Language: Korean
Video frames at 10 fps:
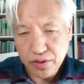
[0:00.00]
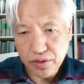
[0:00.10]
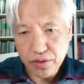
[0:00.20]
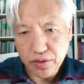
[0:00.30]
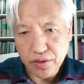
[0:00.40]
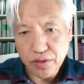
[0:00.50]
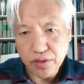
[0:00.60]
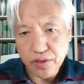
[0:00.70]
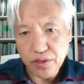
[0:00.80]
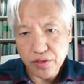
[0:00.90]
어,
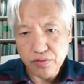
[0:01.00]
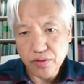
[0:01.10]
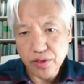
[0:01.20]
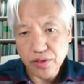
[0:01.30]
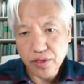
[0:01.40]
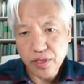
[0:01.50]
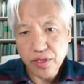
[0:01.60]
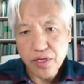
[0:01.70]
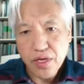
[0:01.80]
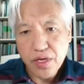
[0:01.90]
이루는 것들은
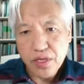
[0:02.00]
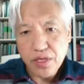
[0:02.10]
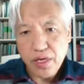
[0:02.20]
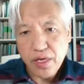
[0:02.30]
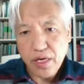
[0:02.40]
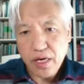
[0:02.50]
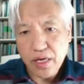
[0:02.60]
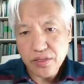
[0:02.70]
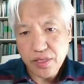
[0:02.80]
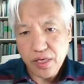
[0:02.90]
예
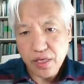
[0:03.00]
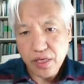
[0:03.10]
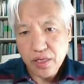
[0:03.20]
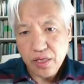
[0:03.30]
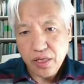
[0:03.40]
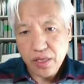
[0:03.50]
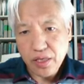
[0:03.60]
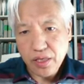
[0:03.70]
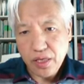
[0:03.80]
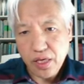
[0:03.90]
아세
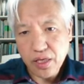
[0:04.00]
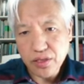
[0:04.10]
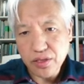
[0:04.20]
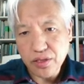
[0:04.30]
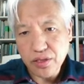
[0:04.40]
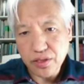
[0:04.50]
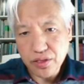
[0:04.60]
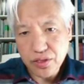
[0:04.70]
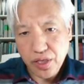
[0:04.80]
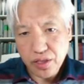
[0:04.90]
어, 행해질
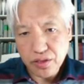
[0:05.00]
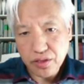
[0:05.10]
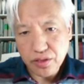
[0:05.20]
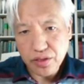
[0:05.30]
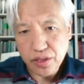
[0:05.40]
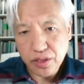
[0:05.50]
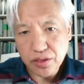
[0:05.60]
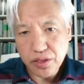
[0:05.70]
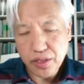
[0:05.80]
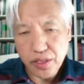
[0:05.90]
그것이 행해질 것이다
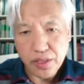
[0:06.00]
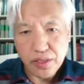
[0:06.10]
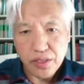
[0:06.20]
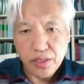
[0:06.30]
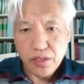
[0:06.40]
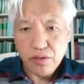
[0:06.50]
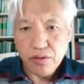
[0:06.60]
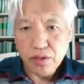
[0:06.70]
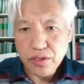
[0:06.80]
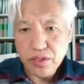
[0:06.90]
그에게
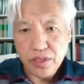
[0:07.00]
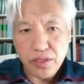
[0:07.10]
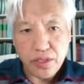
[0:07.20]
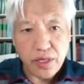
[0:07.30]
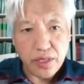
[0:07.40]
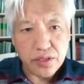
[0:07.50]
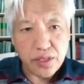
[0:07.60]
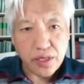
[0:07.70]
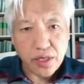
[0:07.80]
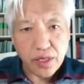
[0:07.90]
여기 이제
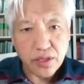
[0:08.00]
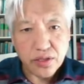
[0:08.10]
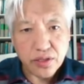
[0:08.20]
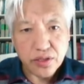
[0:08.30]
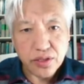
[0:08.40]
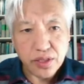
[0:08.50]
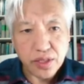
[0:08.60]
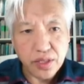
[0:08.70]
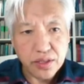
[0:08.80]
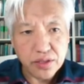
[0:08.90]
예아세 행해질
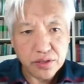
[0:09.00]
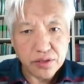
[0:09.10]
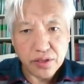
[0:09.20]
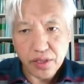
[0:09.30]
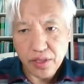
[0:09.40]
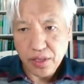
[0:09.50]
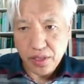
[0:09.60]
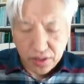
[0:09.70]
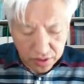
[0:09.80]
것이다 그들에게 이제